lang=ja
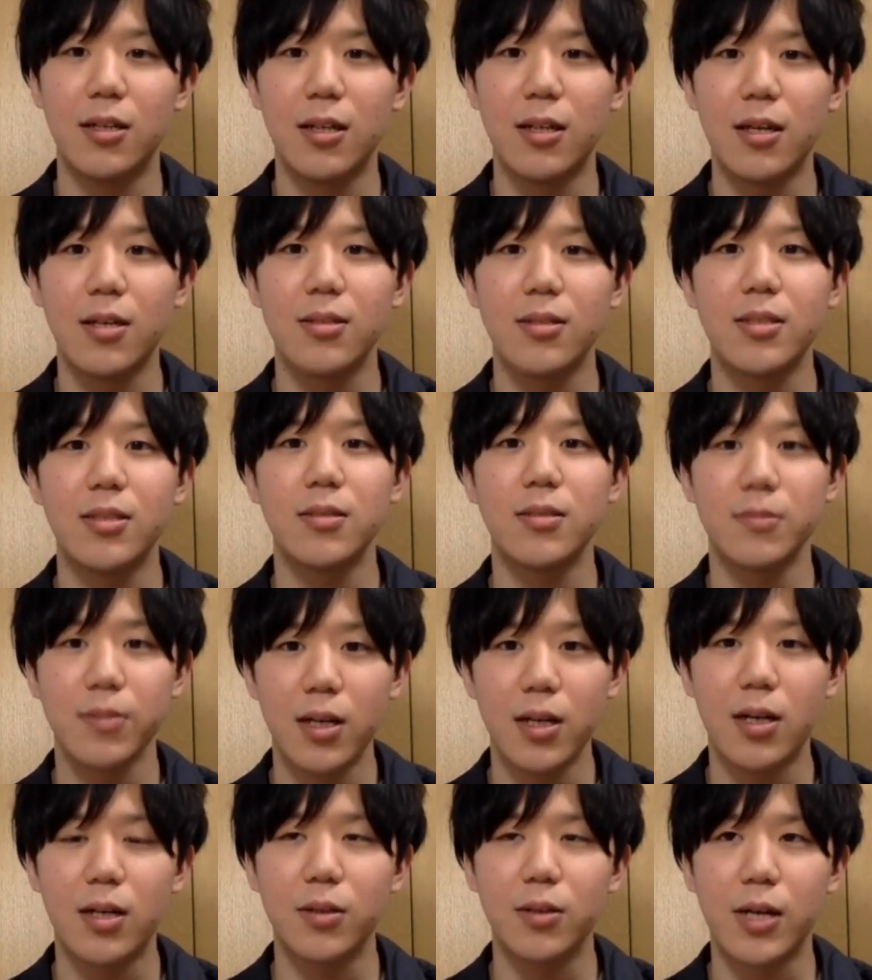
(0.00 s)
で平日
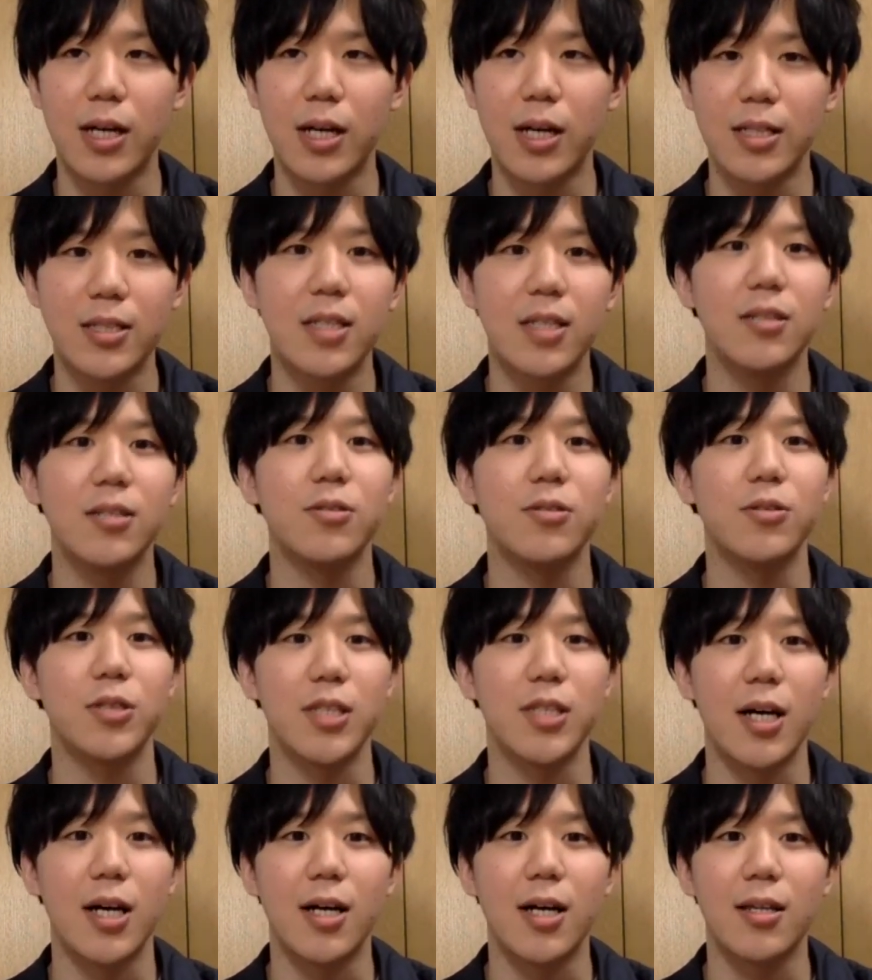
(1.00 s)
はあの会社員と
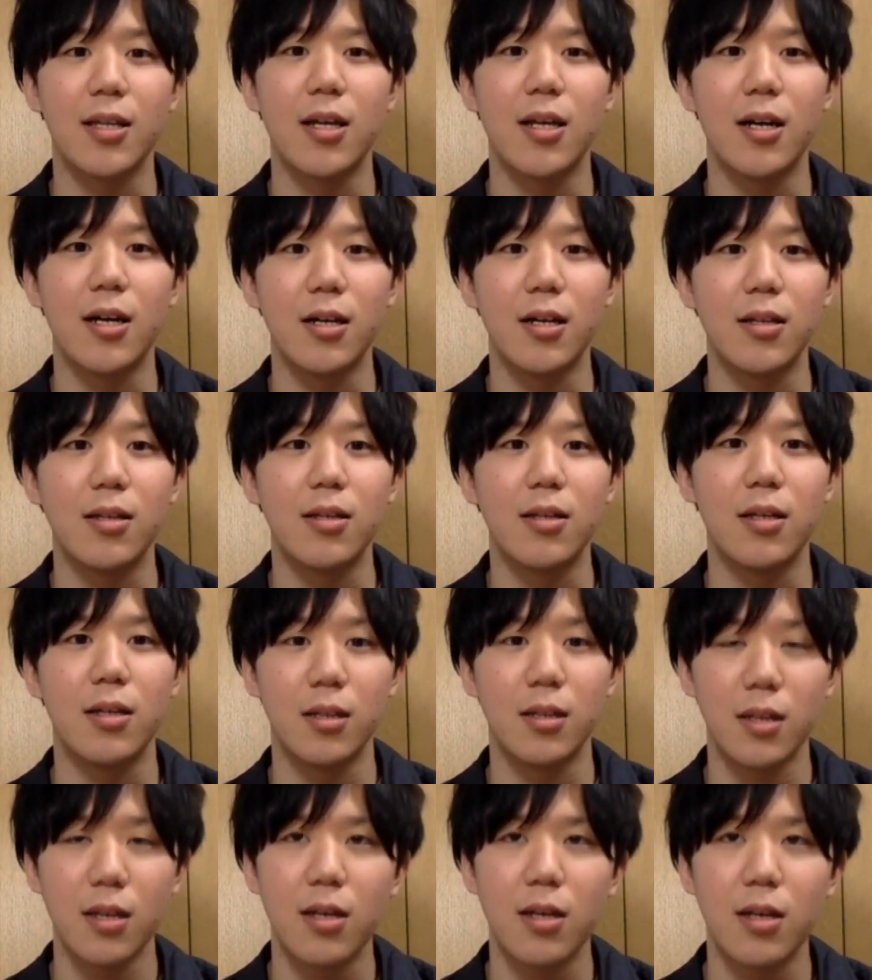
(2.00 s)
して働いて
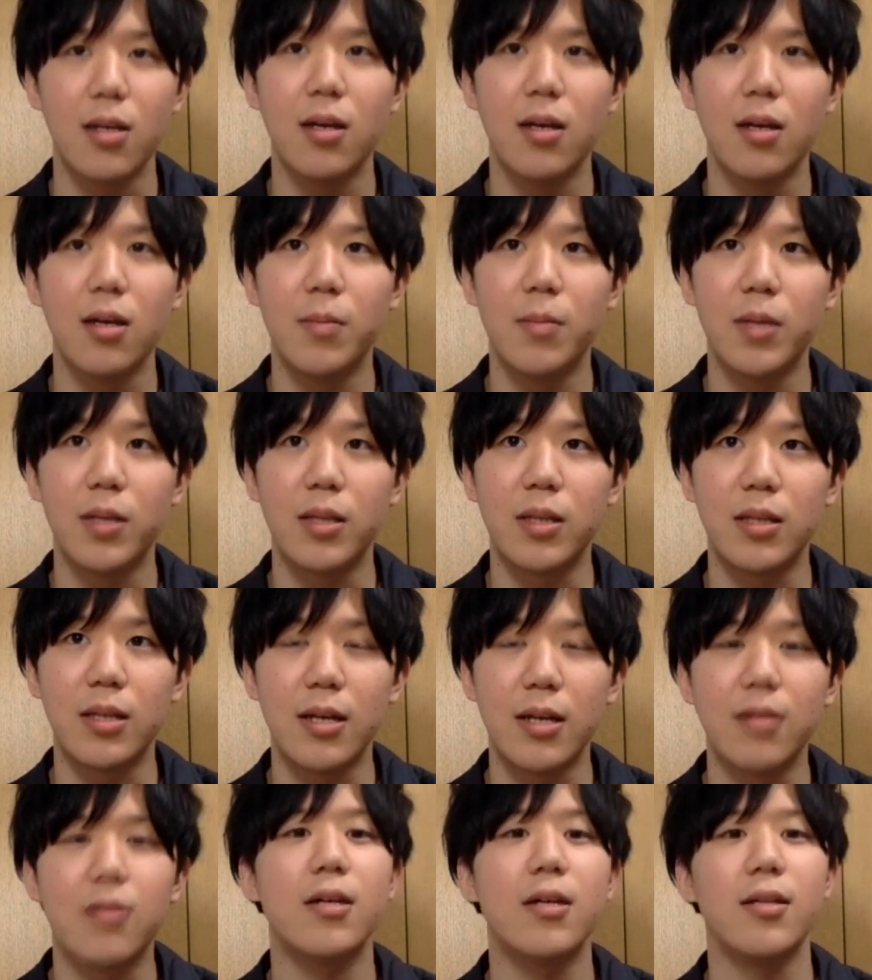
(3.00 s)
いて、まあ、
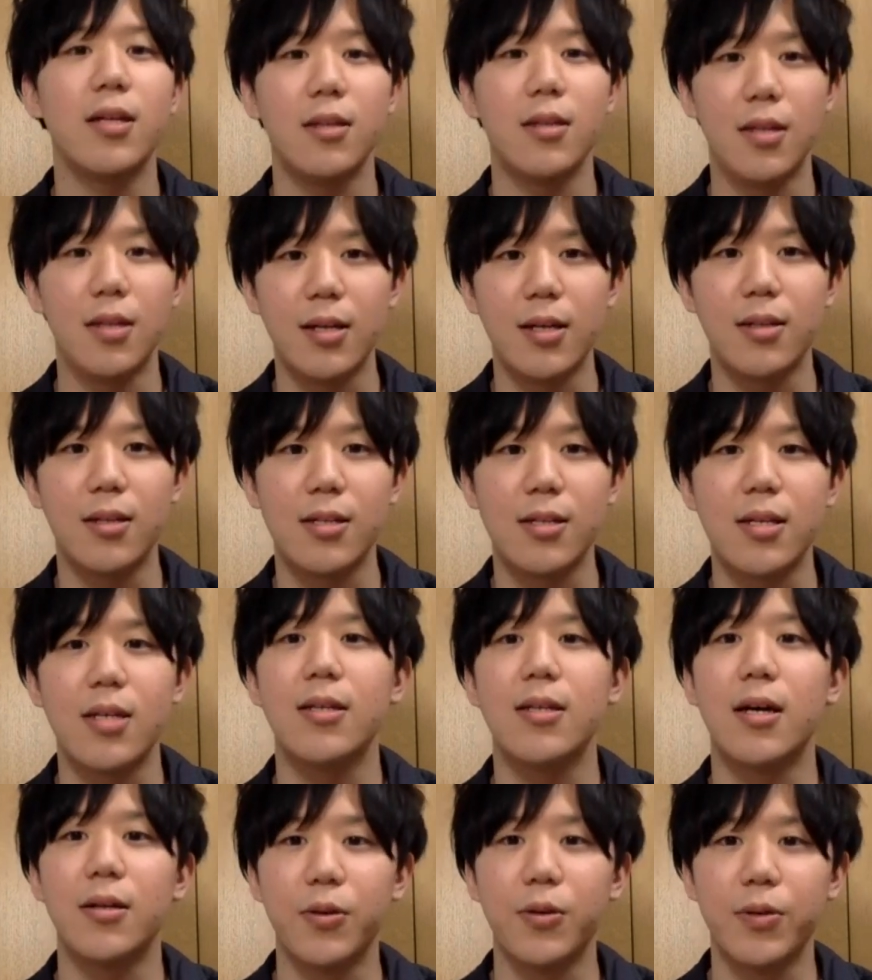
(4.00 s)
ディレクターだったり、
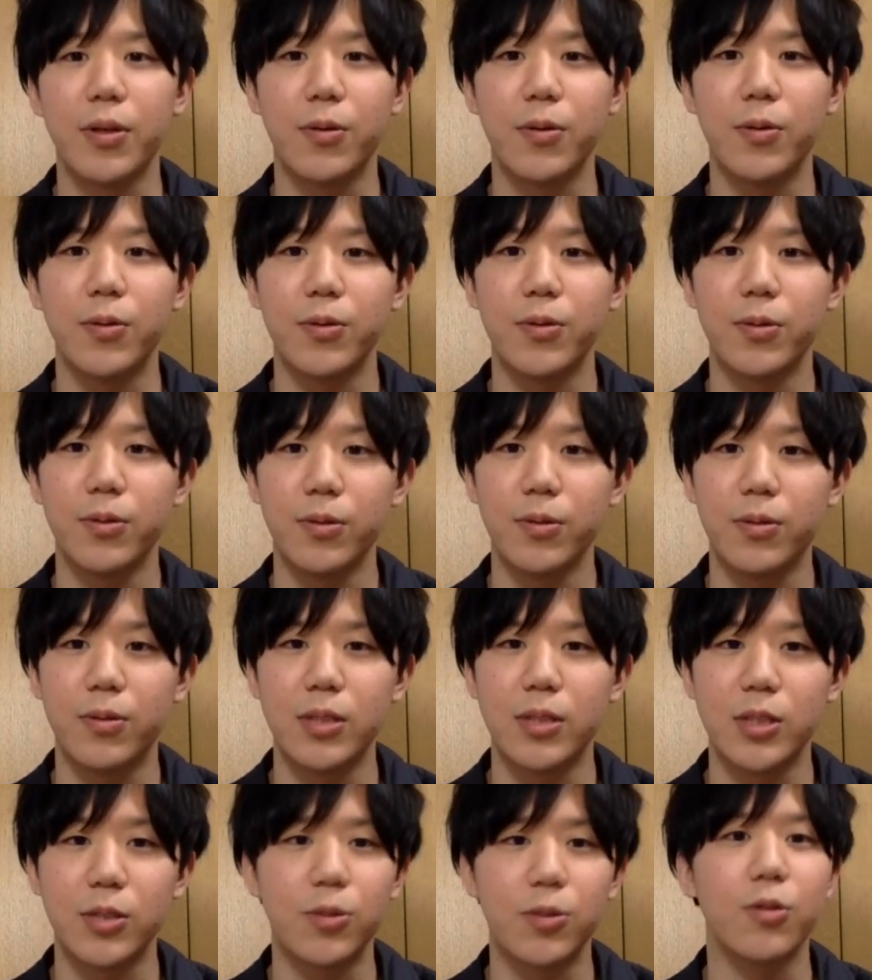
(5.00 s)
デザイナーのようなことを
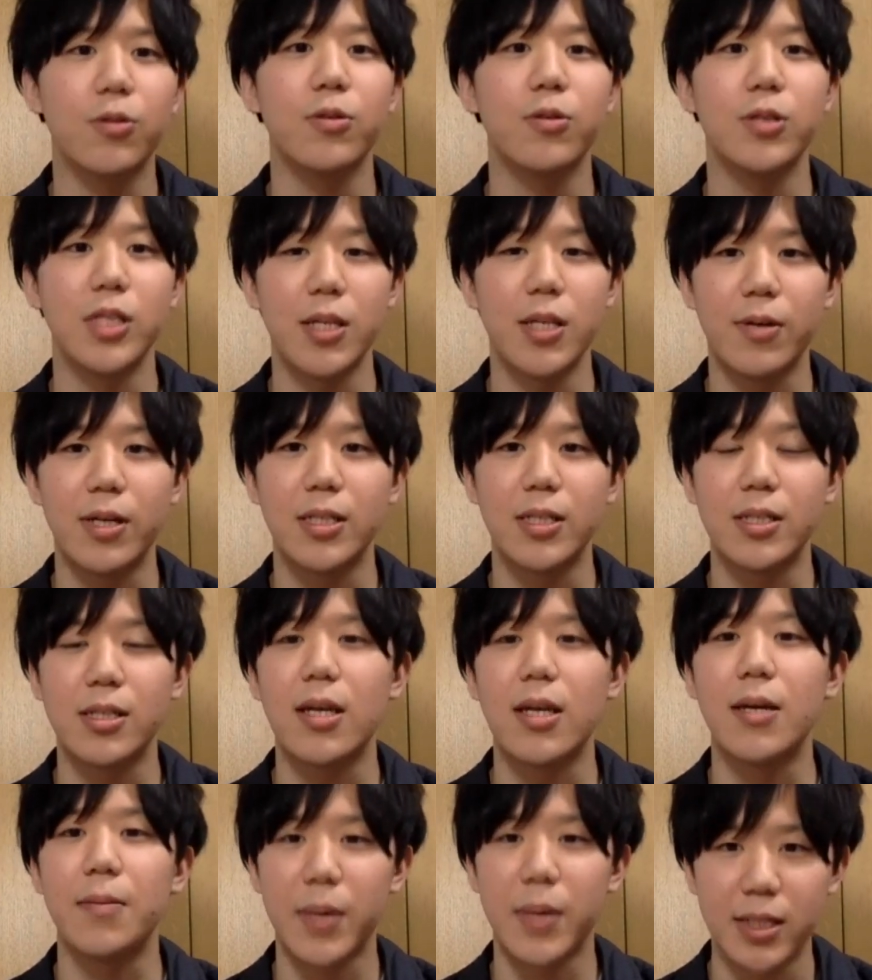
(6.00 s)
仕事としてはしていま